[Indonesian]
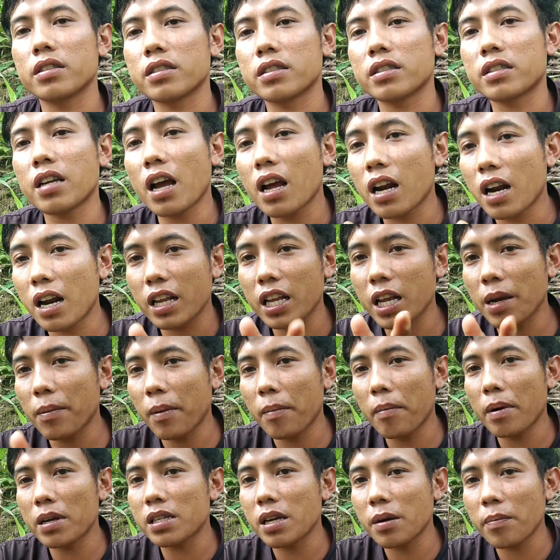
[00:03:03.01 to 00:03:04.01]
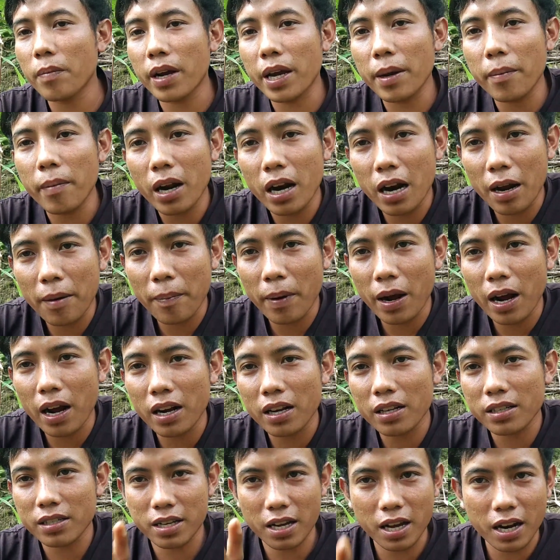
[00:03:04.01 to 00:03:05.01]
Caranya memasang bagaimana
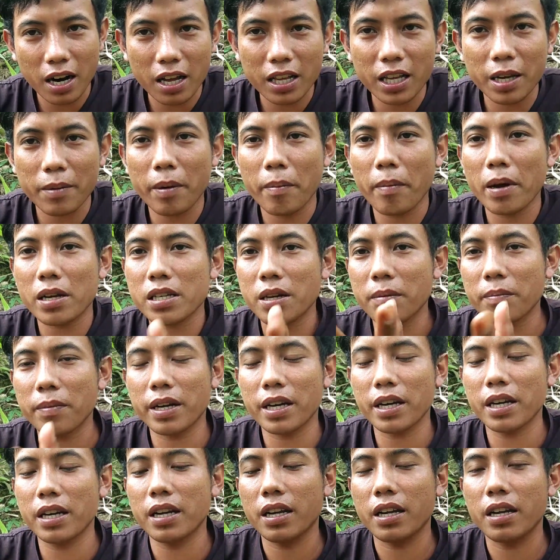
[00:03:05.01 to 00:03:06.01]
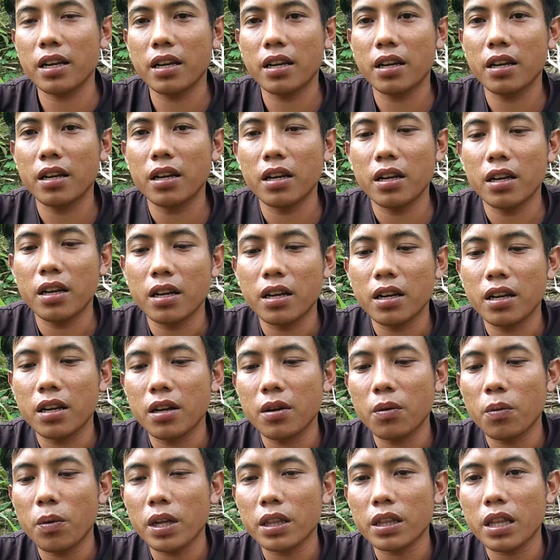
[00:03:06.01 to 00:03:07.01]
Bang? Caranya memasang begini.
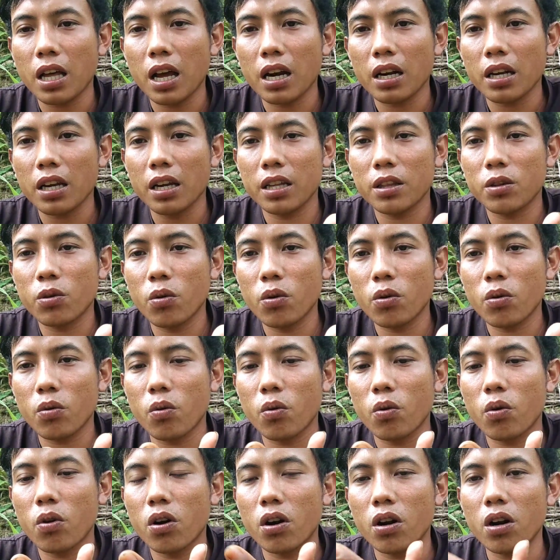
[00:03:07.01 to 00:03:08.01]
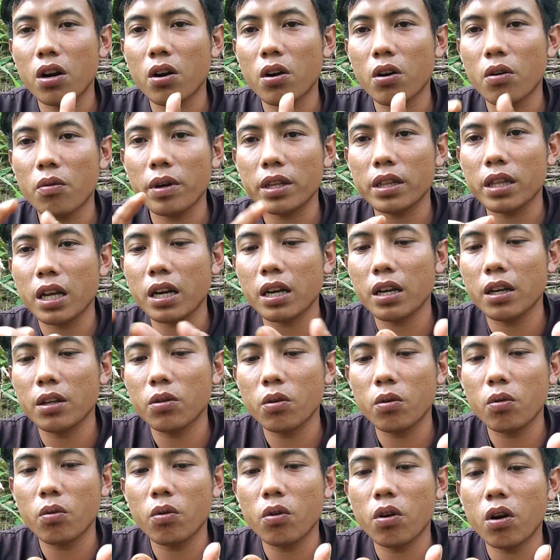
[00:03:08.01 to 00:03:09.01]
Wetan kidul kulon lor wetan
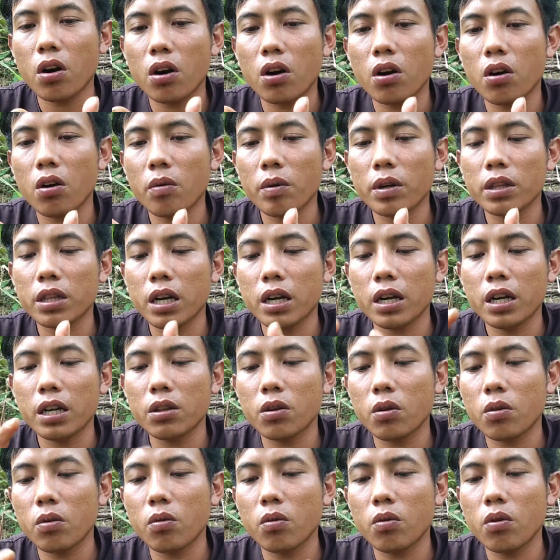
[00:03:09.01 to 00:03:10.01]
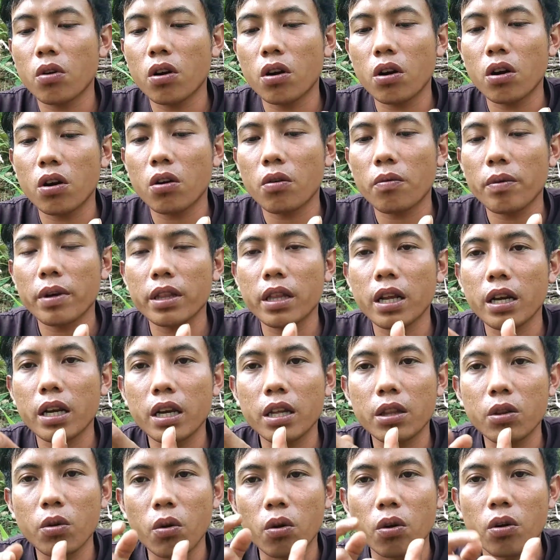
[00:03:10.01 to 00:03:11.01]
kidul kulon lor wetan kidul kulon lor wetan
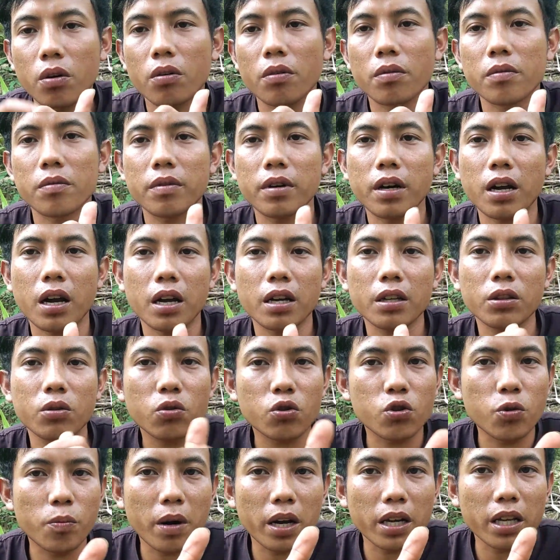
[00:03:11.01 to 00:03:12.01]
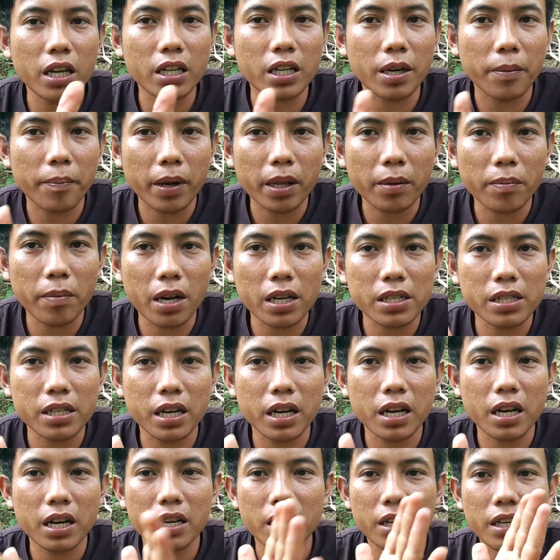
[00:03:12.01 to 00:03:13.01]
kidul. Nah, itu jumlahnya ada 14
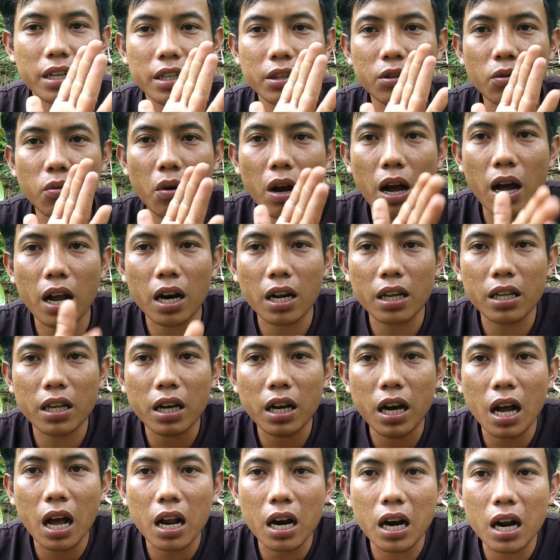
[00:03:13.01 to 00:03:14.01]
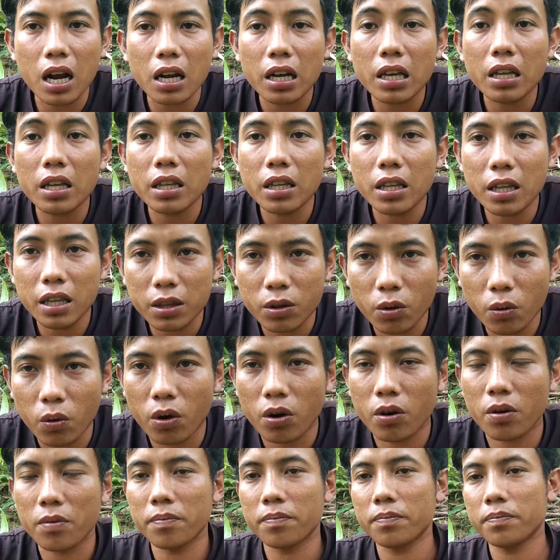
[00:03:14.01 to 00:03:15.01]
ya. Itu arahnya ke arah
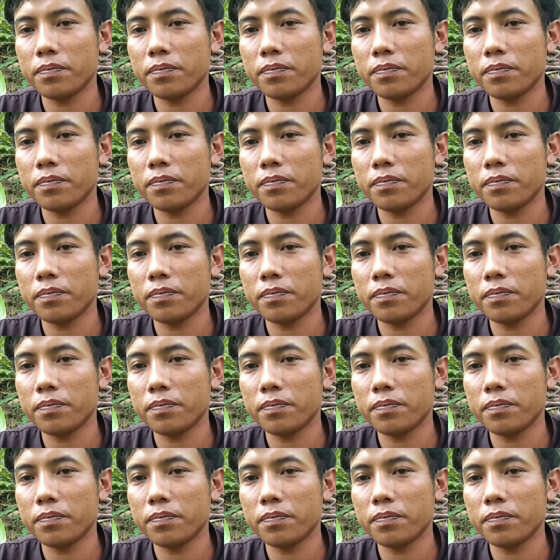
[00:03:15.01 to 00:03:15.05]
kidul.